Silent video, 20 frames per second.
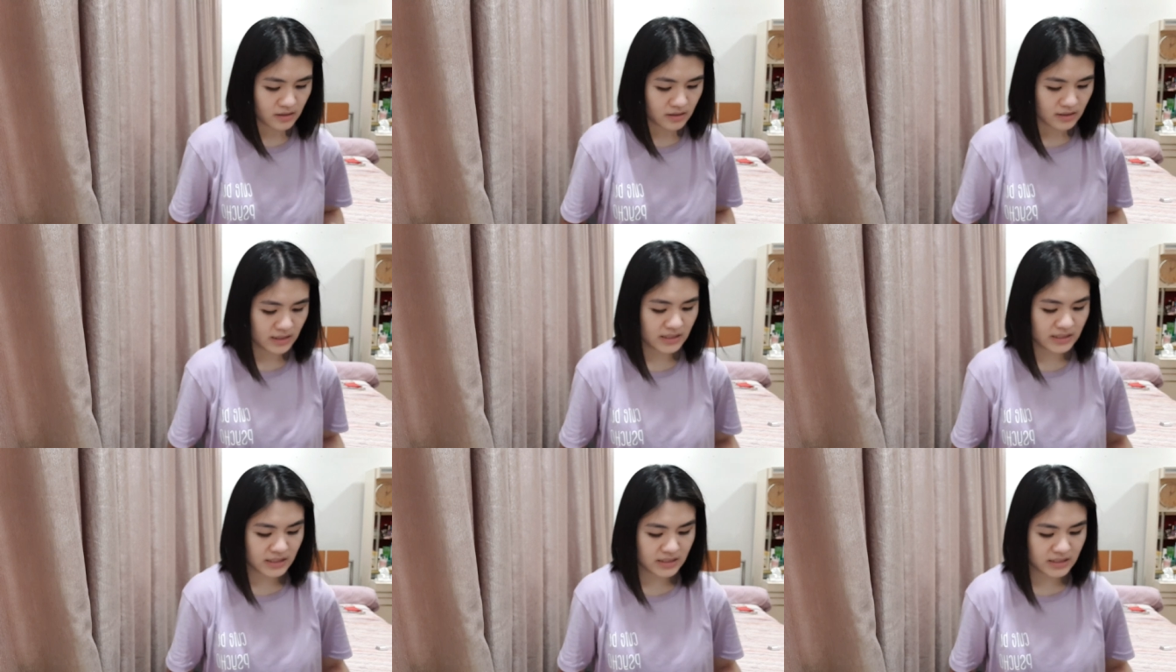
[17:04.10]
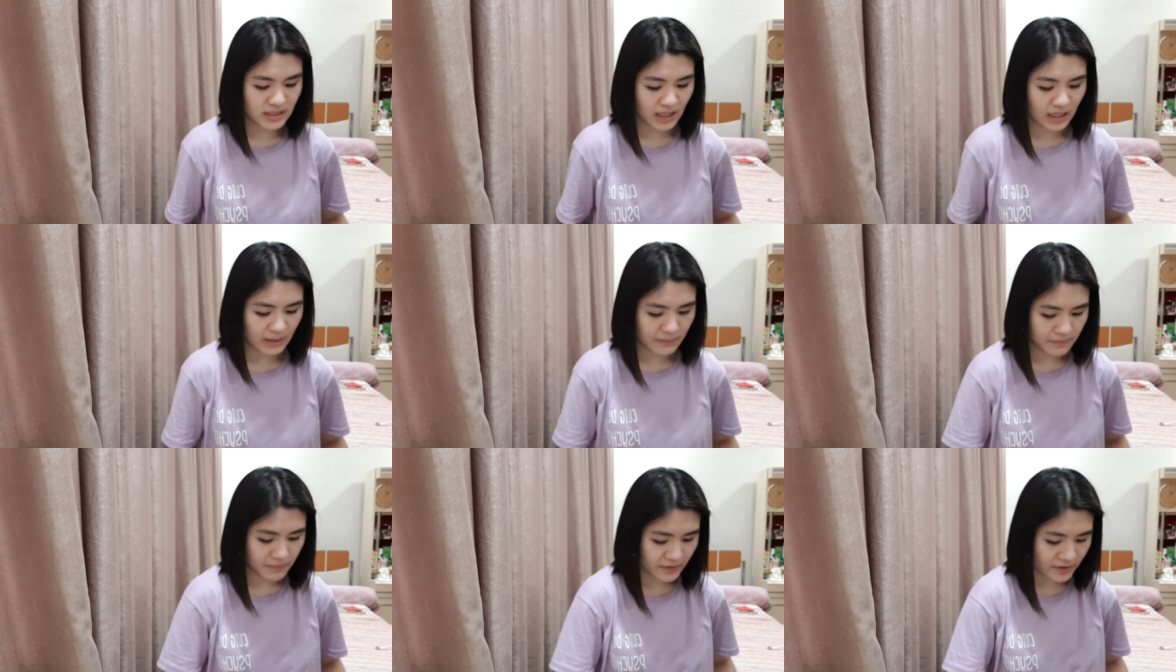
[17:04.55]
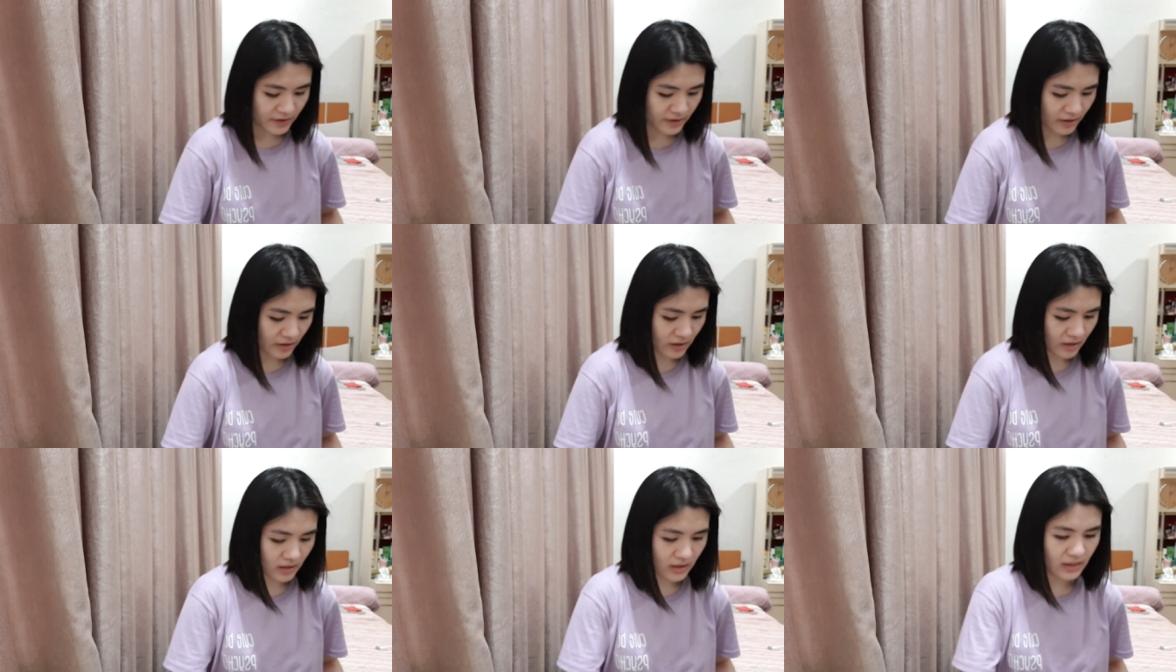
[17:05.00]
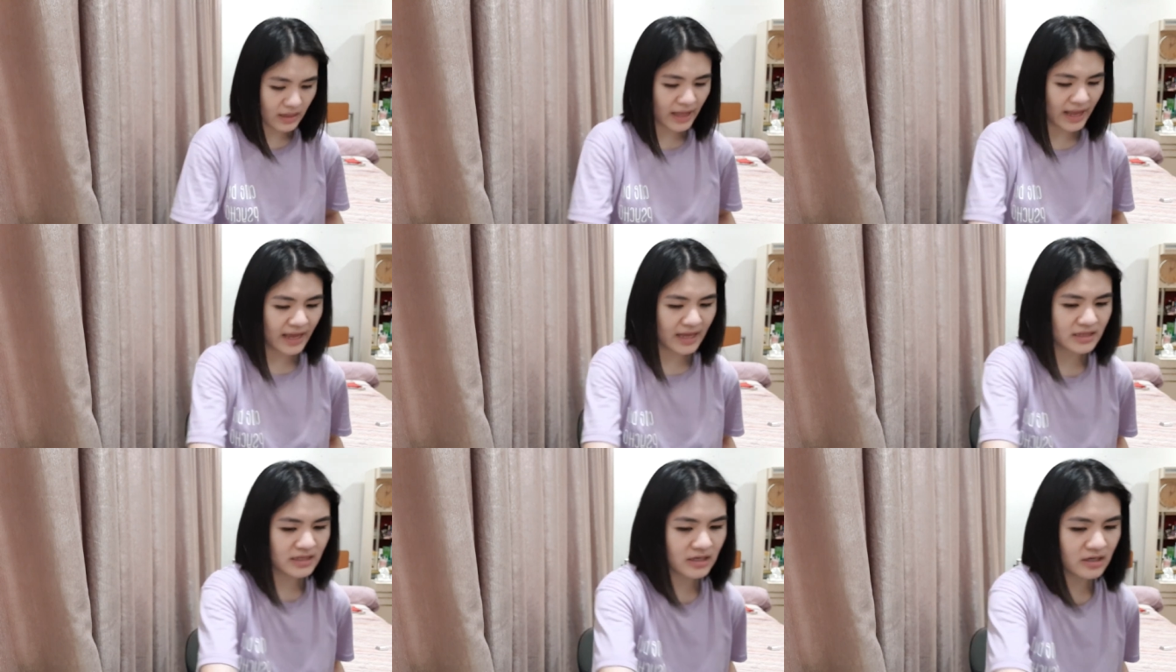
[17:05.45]
This is a pearl
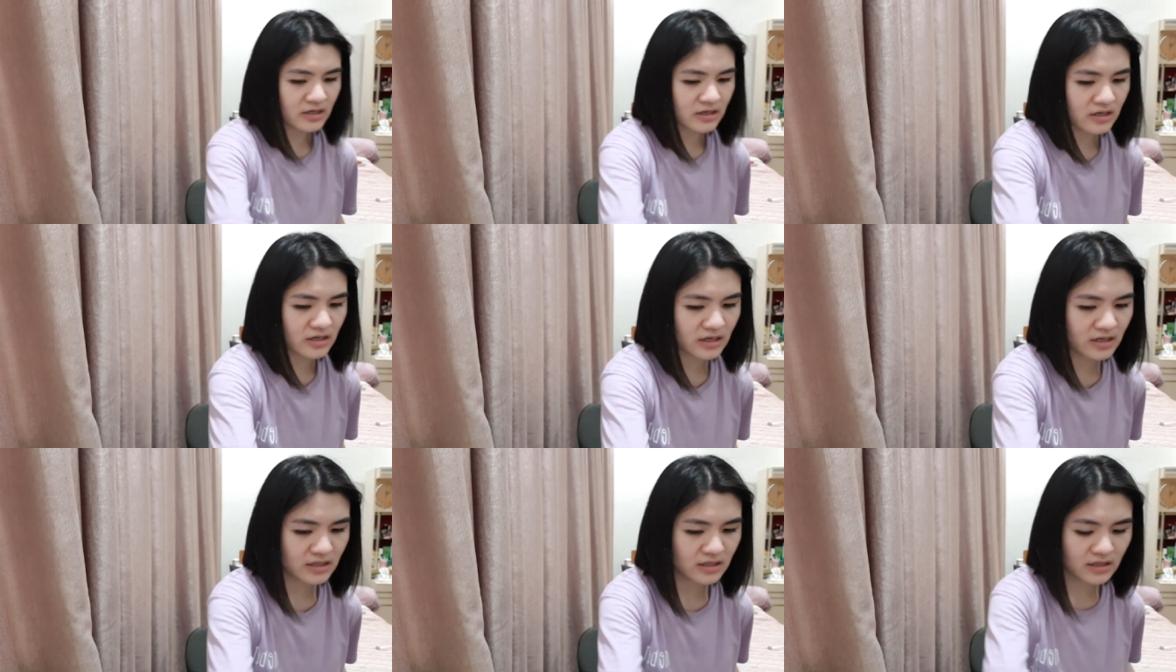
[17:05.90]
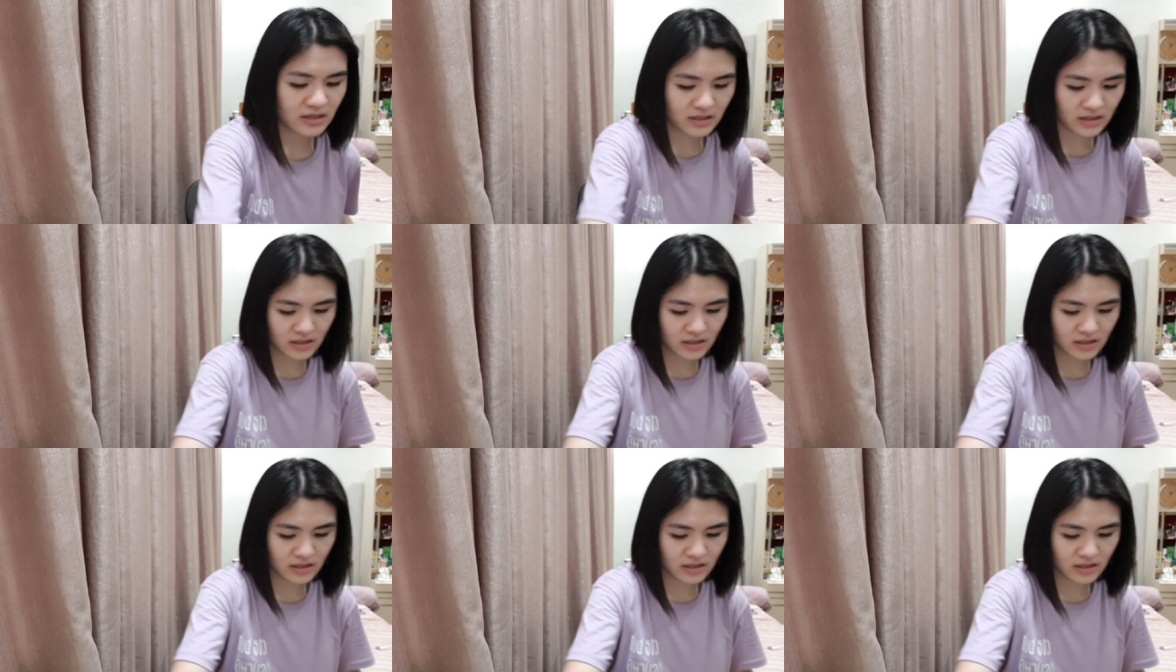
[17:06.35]
lanyard.